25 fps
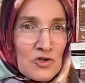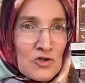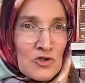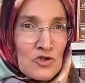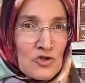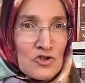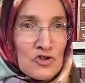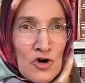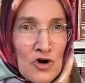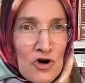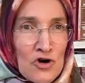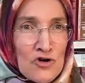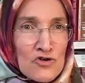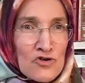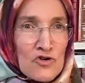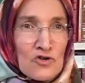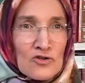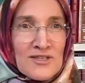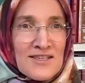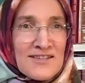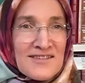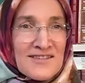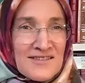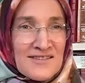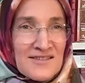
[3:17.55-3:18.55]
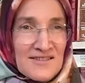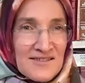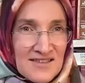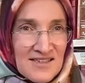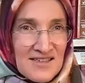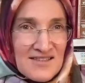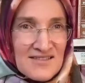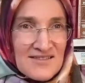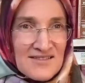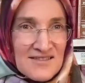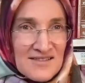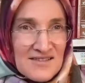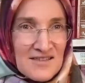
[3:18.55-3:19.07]
Kör olası
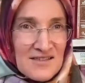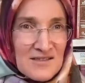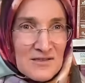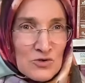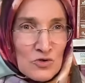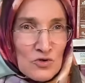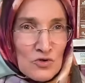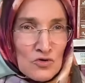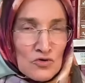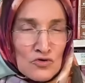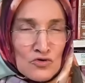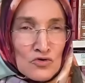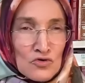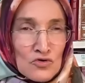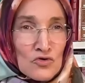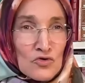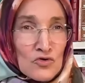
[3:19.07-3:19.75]
dinsiz gözü